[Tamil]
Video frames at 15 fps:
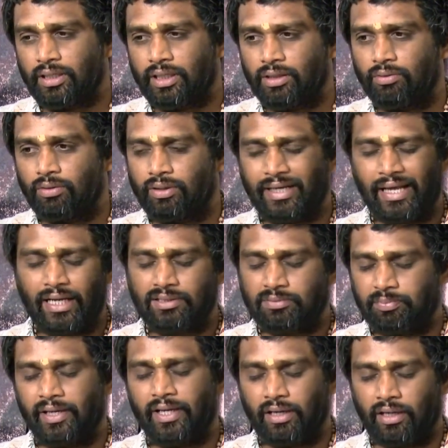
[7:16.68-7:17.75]
நீங்கள் ஒரு டேக்ஸ்
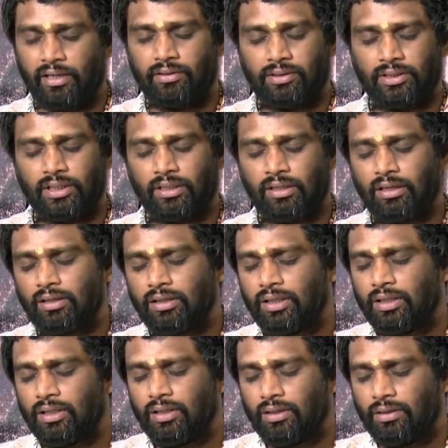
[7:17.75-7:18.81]
பேயராக இருந்தீங்கன்னா
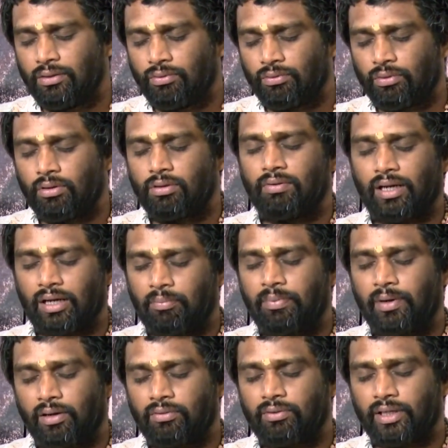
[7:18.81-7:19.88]
உங்களுக்கு வர
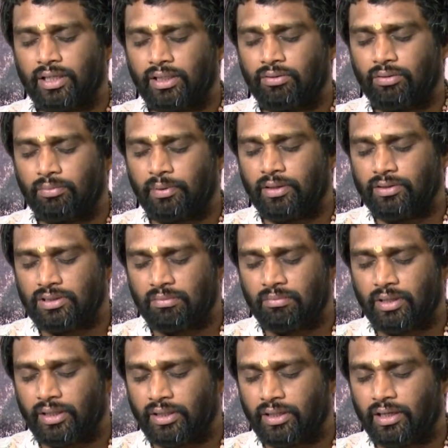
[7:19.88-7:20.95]
பணம் நீங்கள் ஒரு பணம்
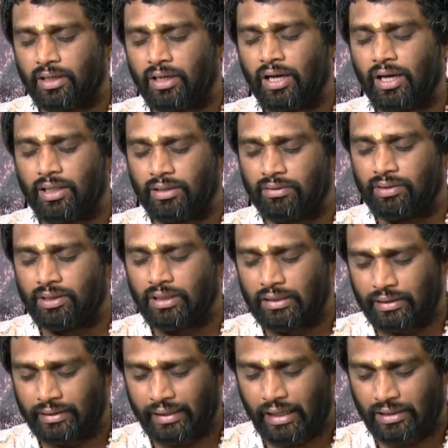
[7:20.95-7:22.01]
சம்பாதிக்கிறீங்கன்னா அதை வந்து
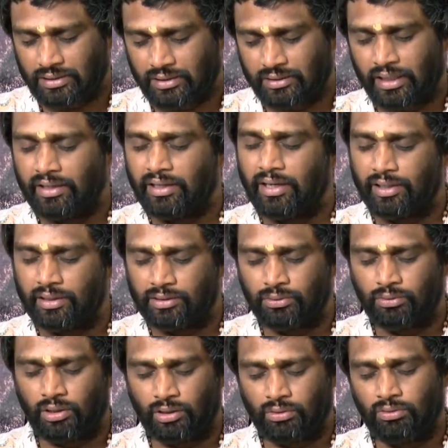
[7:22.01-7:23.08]
அந்த டேக்ஸை தனியாக எடுத்து
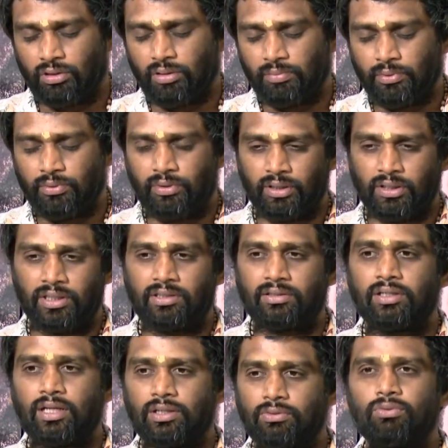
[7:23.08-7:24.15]
ஒரு அக்கௌண்ட்டில் போட்டுருங்க
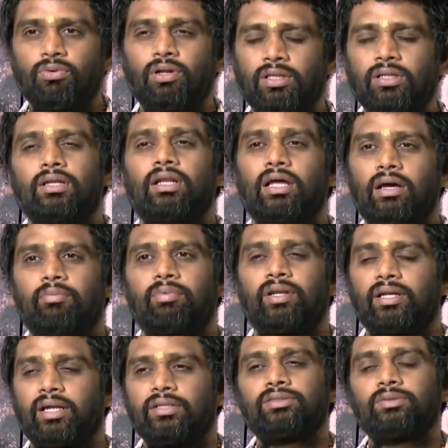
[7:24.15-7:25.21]
அது உங்களுக்கு இல்லை
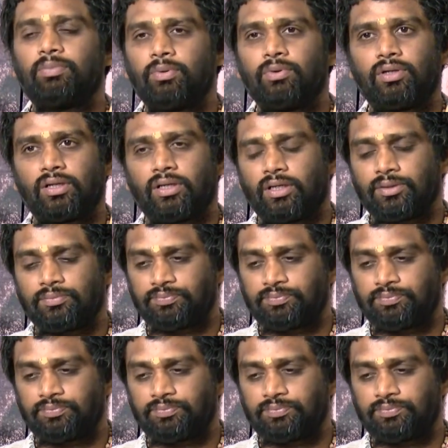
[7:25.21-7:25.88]
அப்படின்னு நினச்சி போட்டுருங்க